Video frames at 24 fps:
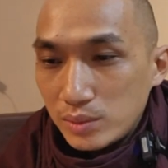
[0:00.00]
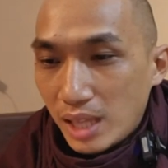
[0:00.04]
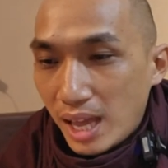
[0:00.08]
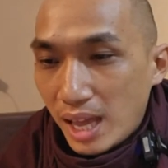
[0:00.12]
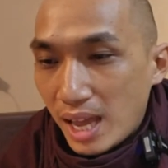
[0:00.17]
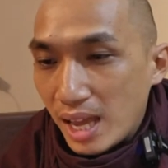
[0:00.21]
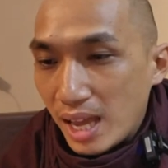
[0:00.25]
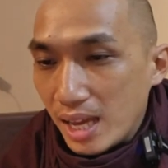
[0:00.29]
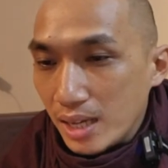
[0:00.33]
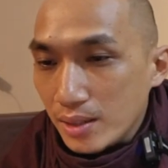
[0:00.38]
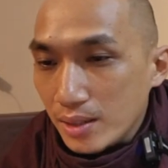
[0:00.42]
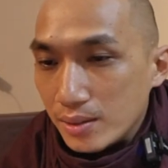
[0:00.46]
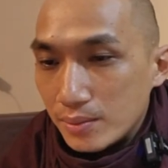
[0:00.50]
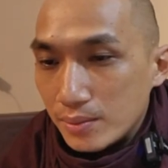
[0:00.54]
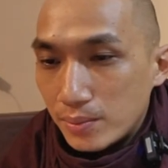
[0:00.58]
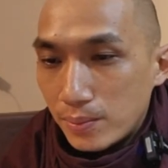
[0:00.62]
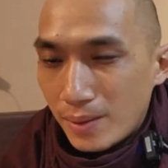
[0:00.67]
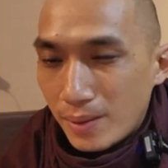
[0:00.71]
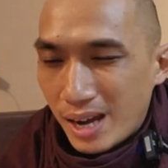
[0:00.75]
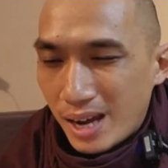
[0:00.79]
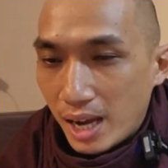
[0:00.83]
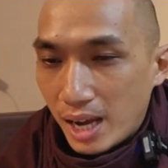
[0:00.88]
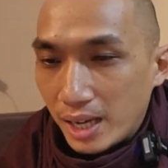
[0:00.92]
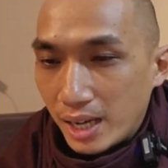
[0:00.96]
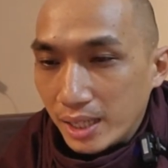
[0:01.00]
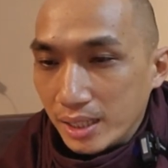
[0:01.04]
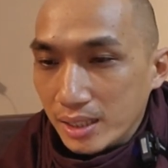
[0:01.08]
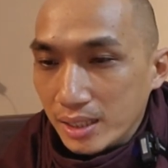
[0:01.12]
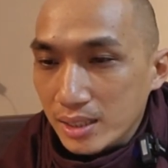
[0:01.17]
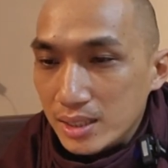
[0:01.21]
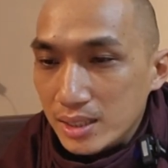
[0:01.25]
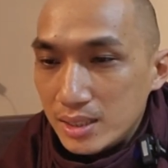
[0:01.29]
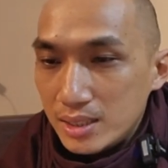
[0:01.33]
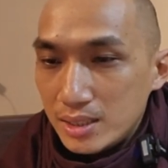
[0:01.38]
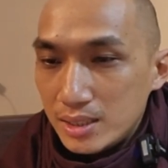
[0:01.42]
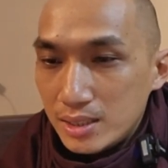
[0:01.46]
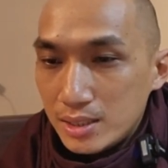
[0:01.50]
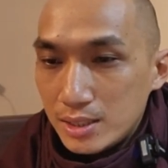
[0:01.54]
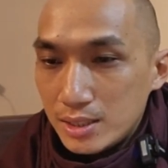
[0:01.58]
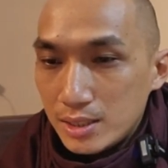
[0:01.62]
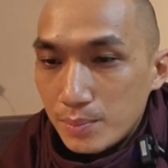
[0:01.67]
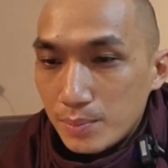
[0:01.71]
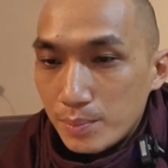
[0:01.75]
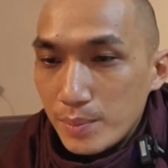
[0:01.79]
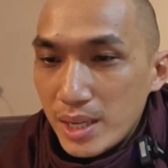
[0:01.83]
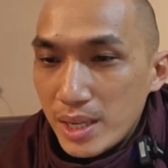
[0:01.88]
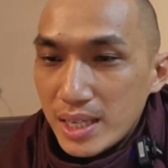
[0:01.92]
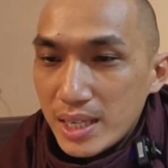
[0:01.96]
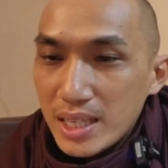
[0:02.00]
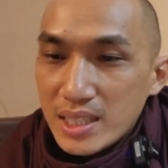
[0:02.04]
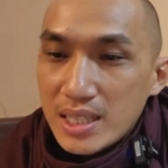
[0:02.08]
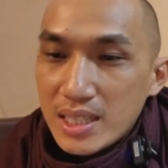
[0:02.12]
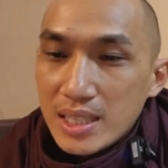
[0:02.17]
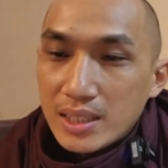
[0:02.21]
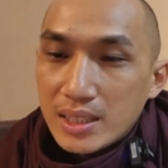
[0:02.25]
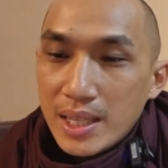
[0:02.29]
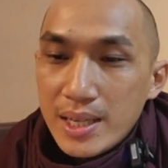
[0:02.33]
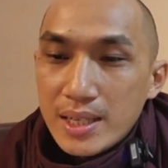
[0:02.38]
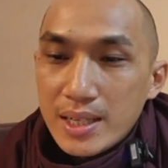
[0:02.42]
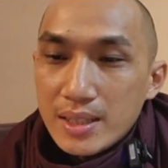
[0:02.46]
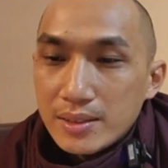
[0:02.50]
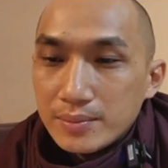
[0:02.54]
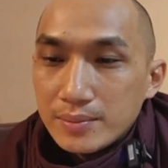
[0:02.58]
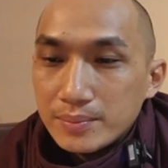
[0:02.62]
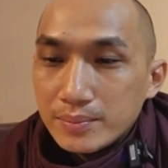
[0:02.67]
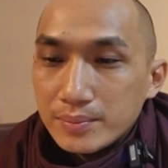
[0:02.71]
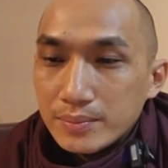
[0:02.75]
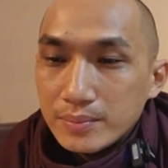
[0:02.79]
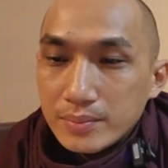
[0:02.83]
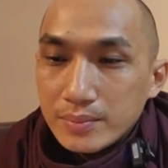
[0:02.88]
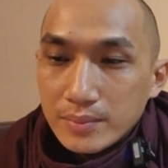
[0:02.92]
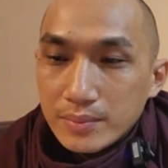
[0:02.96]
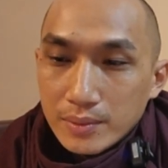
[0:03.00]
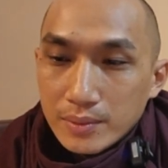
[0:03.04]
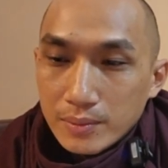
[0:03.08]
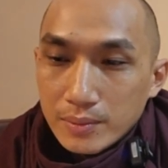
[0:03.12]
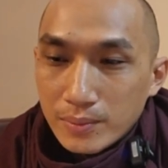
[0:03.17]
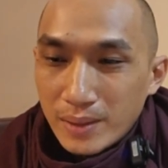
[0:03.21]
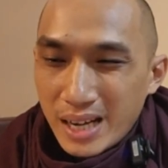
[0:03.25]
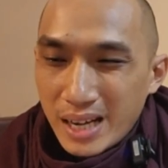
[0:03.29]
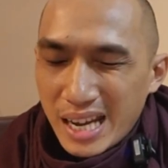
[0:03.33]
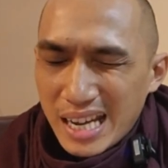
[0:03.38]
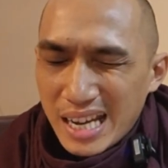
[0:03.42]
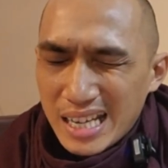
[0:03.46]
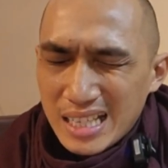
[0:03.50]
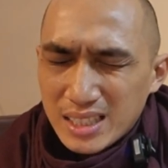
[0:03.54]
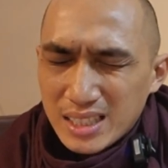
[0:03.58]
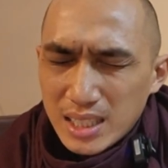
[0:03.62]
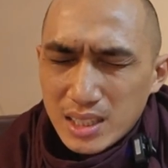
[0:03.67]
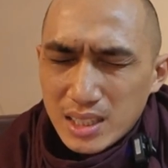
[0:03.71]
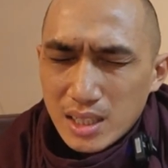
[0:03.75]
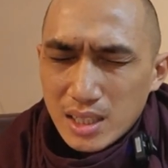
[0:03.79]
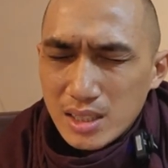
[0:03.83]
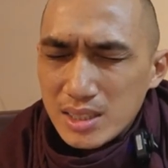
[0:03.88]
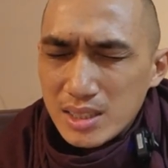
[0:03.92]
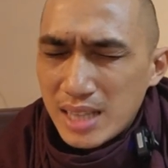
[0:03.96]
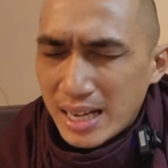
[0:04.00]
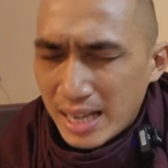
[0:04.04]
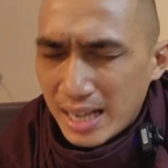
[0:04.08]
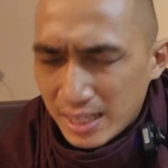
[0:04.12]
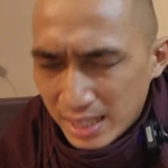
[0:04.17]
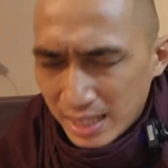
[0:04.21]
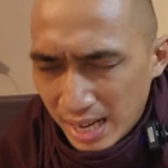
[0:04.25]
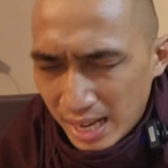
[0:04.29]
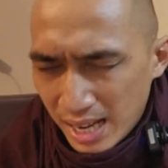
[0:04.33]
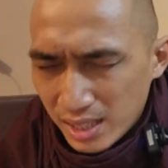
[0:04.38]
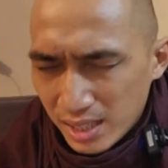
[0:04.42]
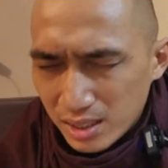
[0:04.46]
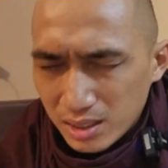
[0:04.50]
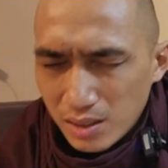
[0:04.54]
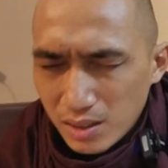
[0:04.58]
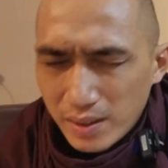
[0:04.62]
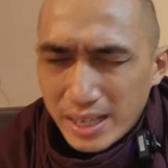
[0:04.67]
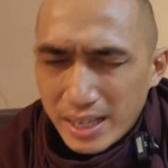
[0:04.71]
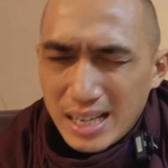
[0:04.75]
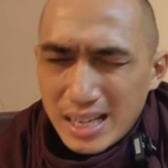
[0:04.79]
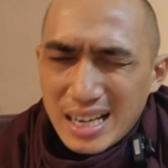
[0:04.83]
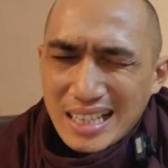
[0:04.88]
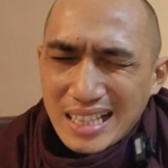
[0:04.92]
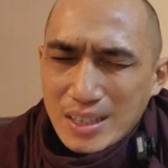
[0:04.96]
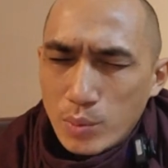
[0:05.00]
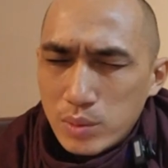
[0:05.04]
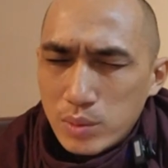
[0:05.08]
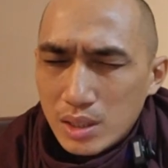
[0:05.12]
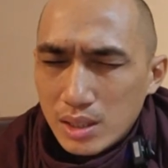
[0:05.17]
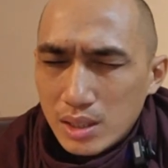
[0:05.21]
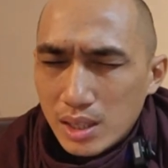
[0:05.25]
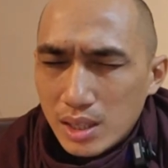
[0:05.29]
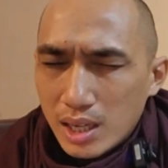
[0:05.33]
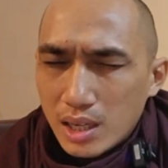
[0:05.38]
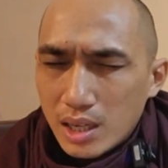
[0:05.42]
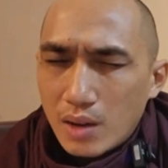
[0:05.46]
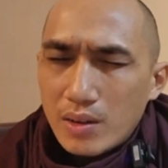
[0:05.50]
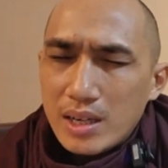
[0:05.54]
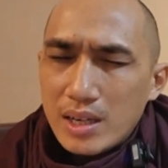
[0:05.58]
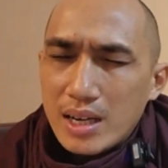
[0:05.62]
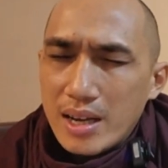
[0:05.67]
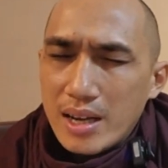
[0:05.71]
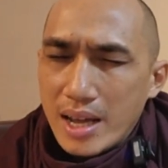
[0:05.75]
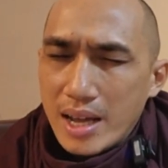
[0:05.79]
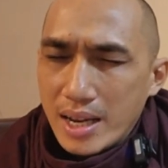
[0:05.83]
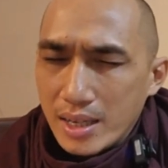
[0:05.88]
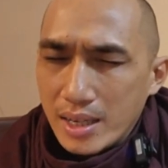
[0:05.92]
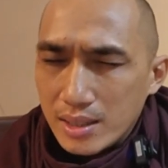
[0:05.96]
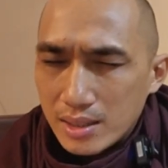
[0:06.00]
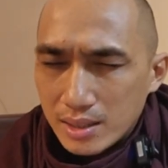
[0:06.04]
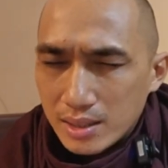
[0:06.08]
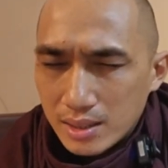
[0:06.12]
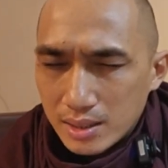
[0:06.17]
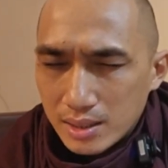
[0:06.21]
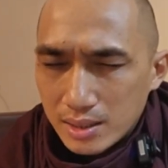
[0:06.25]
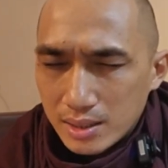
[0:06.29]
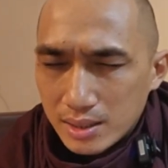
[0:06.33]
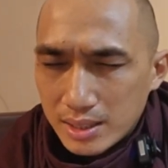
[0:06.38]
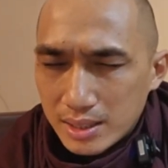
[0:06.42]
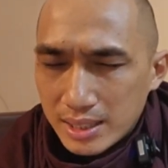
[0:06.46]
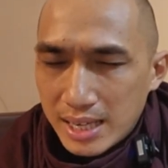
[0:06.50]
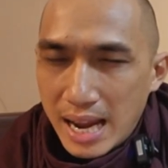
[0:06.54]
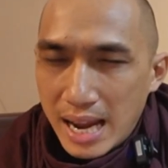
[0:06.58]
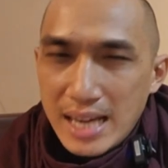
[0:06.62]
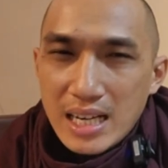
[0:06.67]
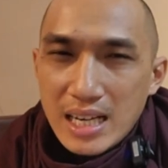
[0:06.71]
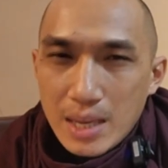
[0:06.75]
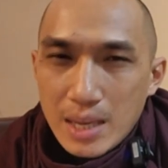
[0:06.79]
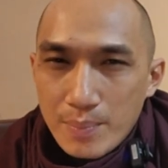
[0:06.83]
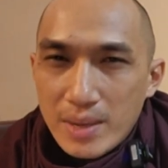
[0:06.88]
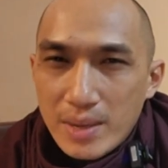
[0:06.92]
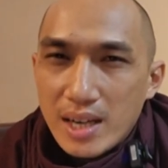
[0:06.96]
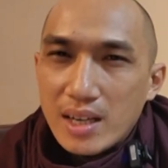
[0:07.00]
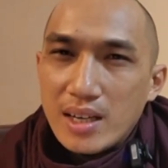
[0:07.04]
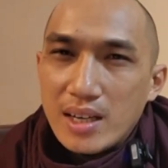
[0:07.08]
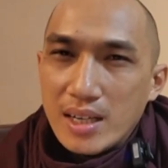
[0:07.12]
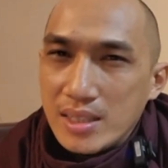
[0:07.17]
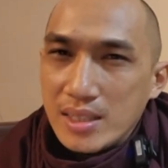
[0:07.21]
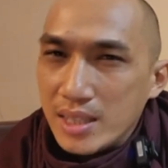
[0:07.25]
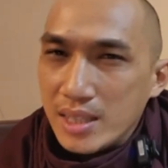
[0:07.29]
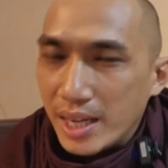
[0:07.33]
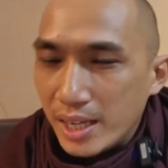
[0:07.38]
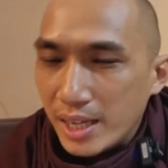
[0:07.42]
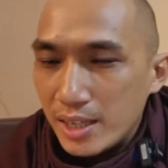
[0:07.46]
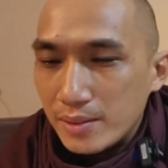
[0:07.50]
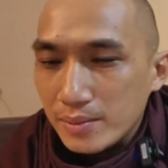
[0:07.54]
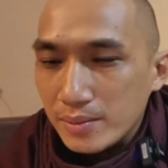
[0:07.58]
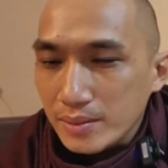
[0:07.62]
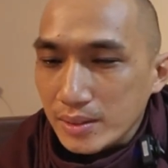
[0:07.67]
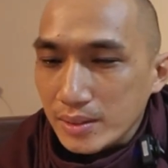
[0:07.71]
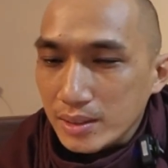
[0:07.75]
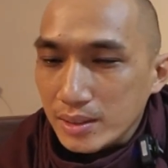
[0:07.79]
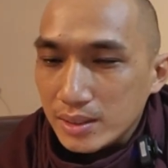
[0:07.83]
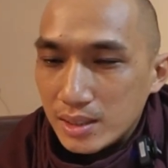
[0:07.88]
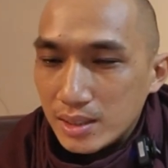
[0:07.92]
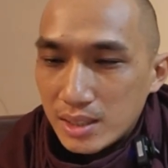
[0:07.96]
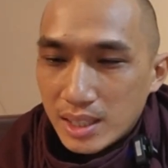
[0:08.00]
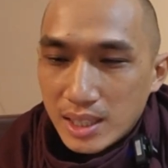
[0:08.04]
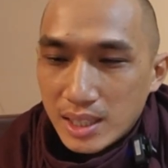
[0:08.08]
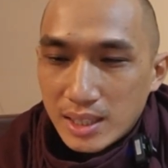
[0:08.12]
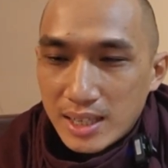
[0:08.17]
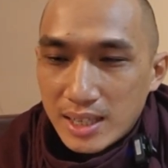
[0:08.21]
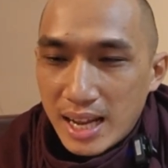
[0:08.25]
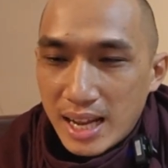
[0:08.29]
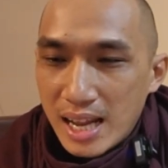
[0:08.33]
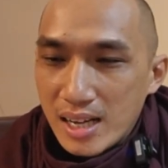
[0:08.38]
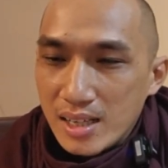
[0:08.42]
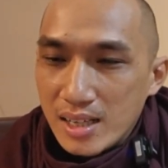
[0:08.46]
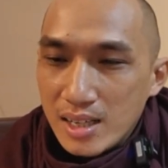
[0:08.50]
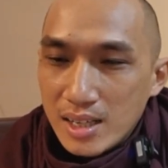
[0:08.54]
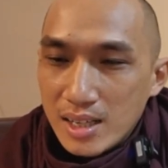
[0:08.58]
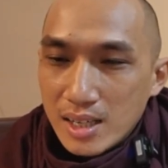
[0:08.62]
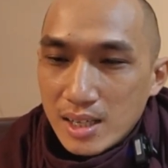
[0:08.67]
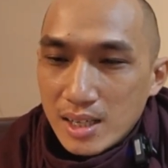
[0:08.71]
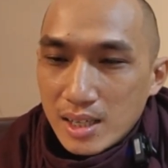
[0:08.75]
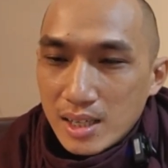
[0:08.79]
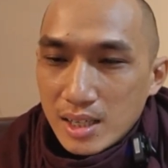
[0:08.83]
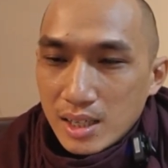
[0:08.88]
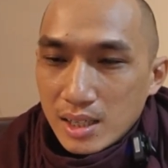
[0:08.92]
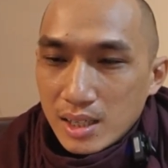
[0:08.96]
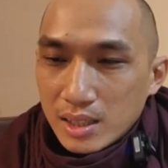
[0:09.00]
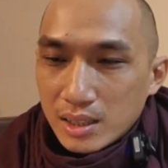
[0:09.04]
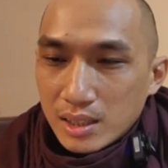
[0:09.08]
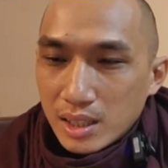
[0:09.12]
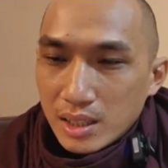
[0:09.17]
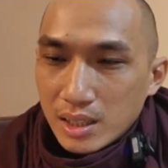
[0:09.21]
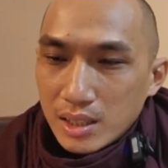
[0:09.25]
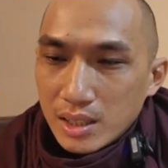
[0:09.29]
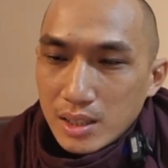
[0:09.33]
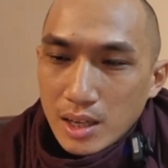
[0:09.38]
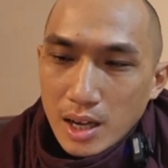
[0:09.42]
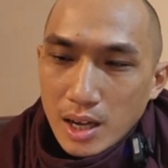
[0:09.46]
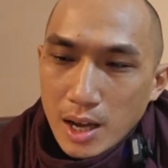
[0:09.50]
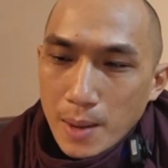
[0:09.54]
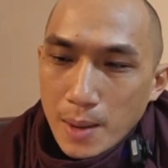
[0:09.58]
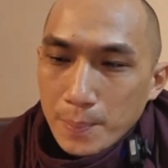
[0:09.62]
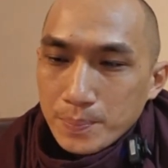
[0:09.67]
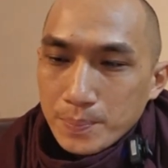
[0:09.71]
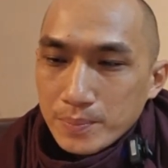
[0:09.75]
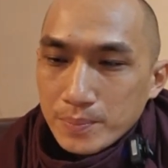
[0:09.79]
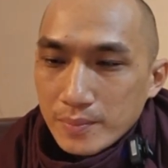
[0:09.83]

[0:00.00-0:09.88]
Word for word: ta phải biết cái chi tiết á, về cái chữ Sankara có nghĩa là giống như là gọi là khái niệm hay là định nghĩa chữ Sankara thì ờ,